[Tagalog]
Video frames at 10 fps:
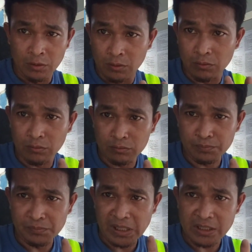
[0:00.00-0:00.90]
kung
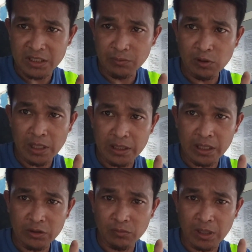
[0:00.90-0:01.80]
magsisimula na
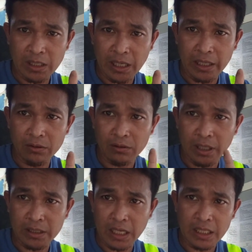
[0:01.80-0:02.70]
rito mga ka-idol
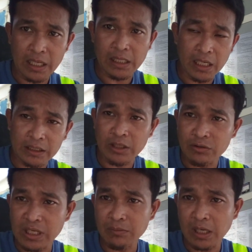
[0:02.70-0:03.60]
handa-handa lang kayo
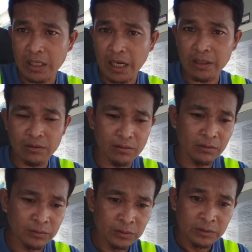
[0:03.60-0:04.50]
dyan mga ka-idol
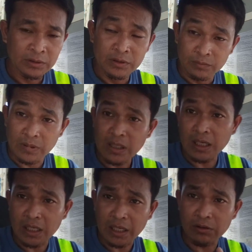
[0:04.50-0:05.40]

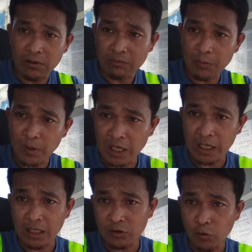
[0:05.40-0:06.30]
baka kayo ang mapili
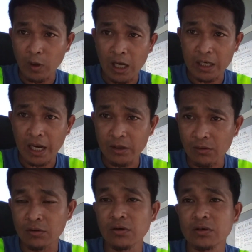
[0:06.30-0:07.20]
dito mga
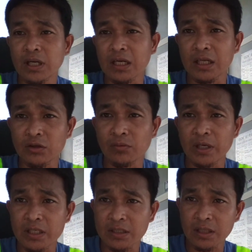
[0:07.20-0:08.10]
ka-idol no na dito
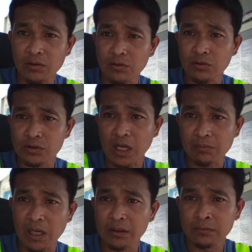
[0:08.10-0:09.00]
madistino o saan
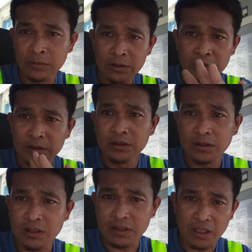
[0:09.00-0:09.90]
man
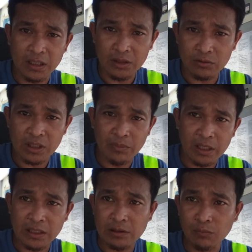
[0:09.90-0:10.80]
sa dito sa mga
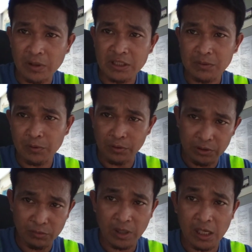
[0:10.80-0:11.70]
tatlong project pero ito
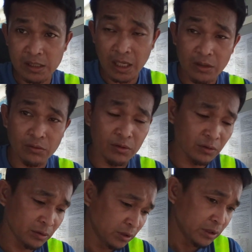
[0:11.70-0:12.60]
mga ka-idol
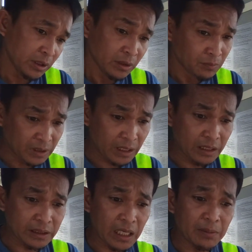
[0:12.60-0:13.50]

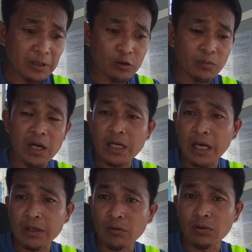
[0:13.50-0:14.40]
matagal-tagal pa to mga
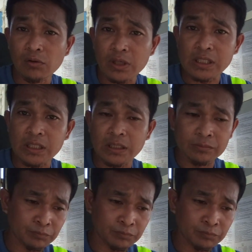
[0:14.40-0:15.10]
ka-idol no kasi